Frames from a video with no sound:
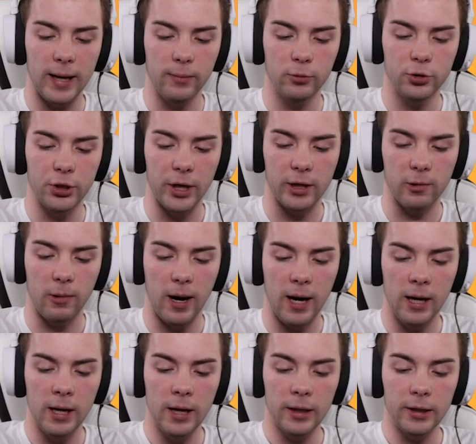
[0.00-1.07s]
nam
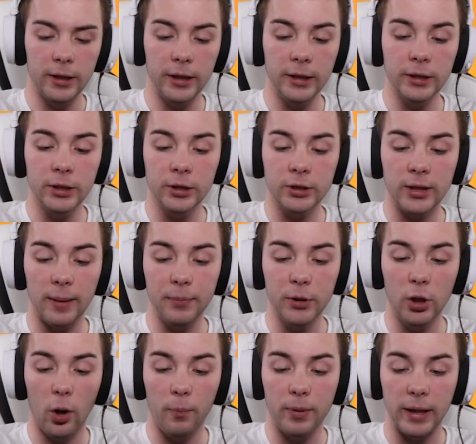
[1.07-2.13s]
uciekła I, i, i zabi
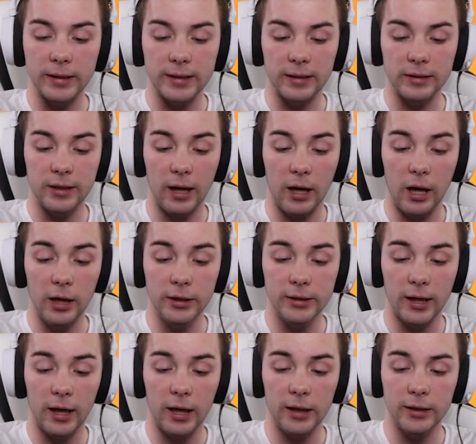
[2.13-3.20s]
dobra za, za, ale,
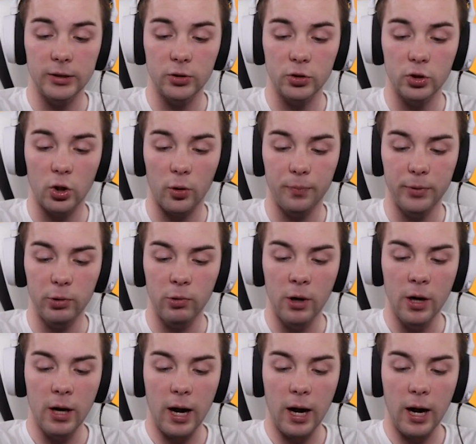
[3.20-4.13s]
za, ale to zrobił